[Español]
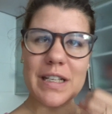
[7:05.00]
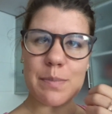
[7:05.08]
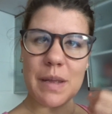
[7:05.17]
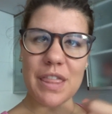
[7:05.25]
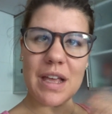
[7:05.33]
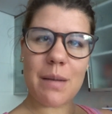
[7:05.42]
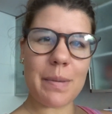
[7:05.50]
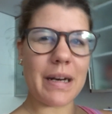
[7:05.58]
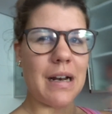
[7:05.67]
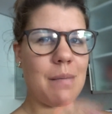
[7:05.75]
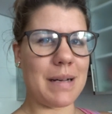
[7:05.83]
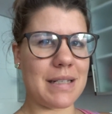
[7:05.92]
especial para
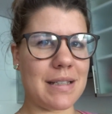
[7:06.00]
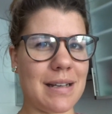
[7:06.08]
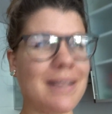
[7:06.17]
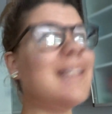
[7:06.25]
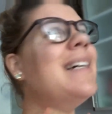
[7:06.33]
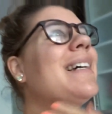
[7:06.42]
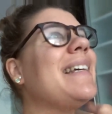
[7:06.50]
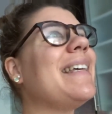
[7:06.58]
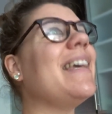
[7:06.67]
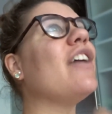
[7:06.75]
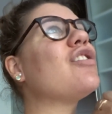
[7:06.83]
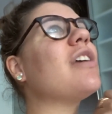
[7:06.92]
la pasta.
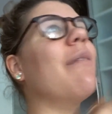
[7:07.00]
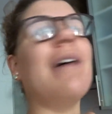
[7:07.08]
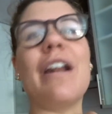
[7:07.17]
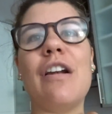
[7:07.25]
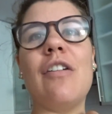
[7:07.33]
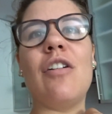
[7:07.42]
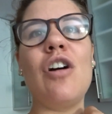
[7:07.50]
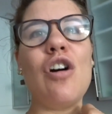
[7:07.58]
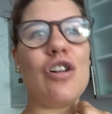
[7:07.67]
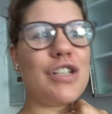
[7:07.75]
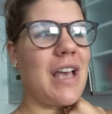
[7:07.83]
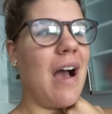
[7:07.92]
Quiero saberlo.
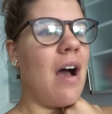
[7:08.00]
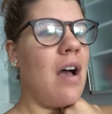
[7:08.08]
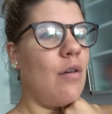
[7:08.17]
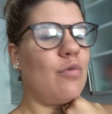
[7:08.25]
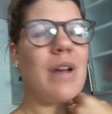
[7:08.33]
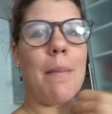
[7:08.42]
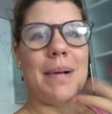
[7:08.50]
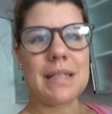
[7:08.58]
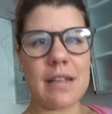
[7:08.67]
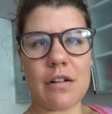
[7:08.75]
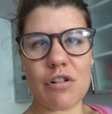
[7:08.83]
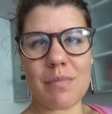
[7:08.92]
O sea, una
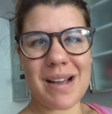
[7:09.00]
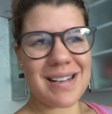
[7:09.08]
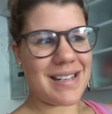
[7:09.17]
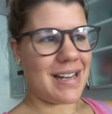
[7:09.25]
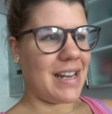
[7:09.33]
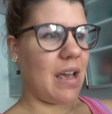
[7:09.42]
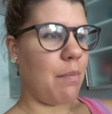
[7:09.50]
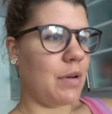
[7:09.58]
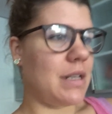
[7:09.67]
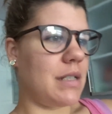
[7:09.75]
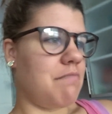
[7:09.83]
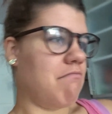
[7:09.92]
pasta normal sería
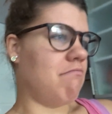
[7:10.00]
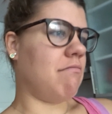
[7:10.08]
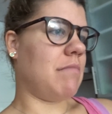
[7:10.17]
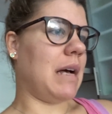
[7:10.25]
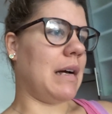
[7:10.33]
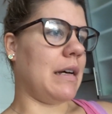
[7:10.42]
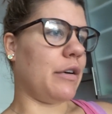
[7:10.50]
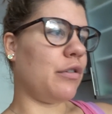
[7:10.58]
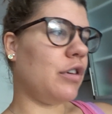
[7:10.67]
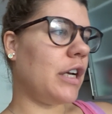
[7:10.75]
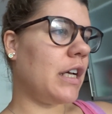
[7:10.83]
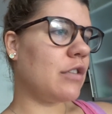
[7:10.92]
pues
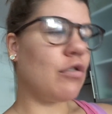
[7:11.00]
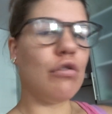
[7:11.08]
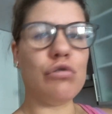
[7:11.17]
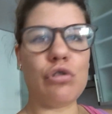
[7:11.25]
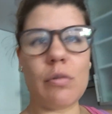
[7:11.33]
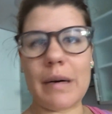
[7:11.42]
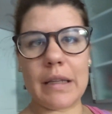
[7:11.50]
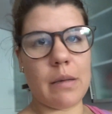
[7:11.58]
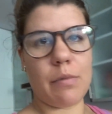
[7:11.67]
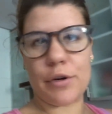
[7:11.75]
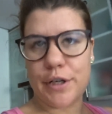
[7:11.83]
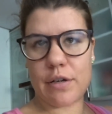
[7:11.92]
macarrones con tomate,
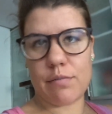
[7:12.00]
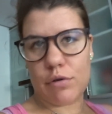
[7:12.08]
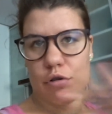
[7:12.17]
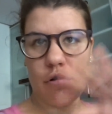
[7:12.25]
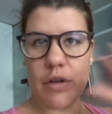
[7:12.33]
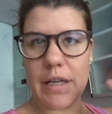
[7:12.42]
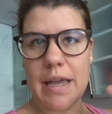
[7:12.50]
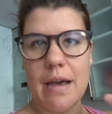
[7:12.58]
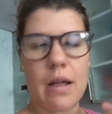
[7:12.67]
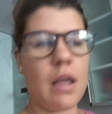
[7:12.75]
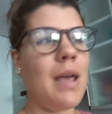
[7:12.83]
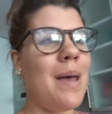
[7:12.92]
por ejemplo, ¿no? Y
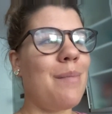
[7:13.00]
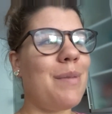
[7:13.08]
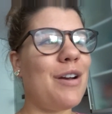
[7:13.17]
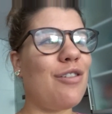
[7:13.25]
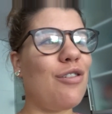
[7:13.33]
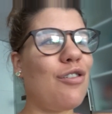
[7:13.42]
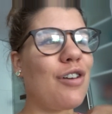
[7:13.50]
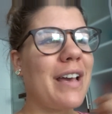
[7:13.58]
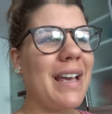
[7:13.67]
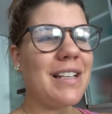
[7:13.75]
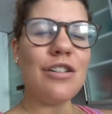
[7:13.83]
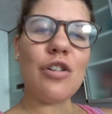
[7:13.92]
ya. Pero,
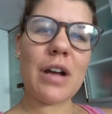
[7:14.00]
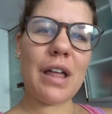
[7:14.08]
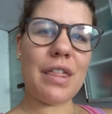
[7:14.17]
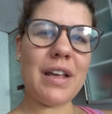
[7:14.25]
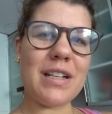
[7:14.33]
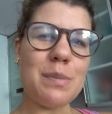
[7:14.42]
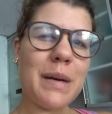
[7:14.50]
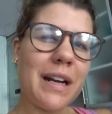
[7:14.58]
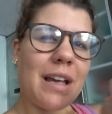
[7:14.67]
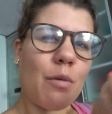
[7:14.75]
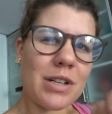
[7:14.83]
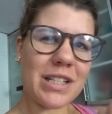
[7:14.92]
¿qué es lo que hacéis para
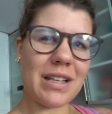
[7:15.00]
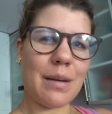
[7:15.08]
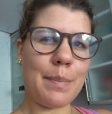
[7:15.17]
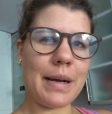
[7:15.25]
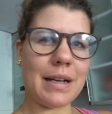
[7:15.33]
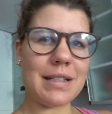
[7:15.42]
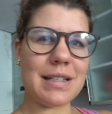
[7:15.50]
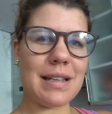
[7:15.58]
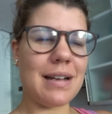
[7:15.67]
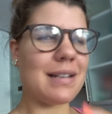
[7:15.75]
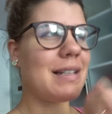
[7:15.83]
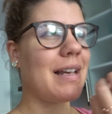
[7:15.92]
que vuestra
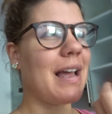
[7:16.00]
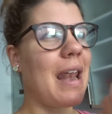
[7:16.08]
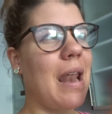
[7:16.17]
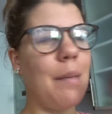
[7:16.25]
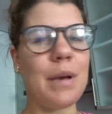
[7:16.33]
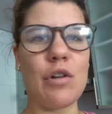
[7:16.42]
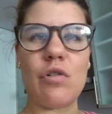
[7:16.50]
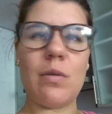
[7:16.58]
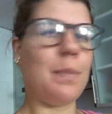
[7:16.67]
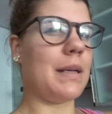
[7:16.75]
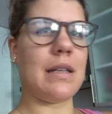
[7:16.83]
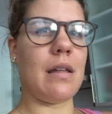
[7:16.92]
pasta sea la mejor
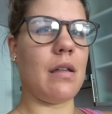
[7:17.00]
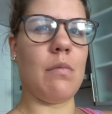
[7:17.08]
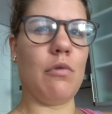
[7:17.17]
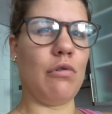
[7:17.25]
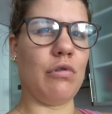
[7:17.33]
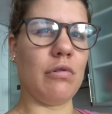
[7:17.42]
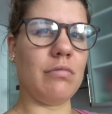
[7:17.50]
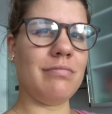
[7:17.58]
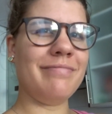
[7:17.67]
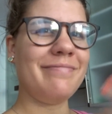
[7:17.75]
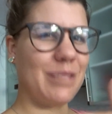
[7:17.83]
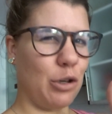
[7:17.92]
pasta del mundo?
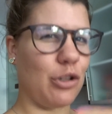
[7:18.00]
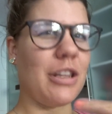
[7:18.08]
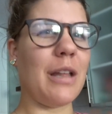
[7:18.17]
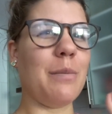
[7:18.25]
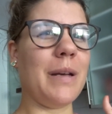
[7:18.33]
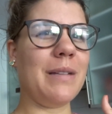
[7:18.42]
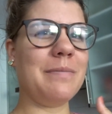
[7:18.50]
Contadme.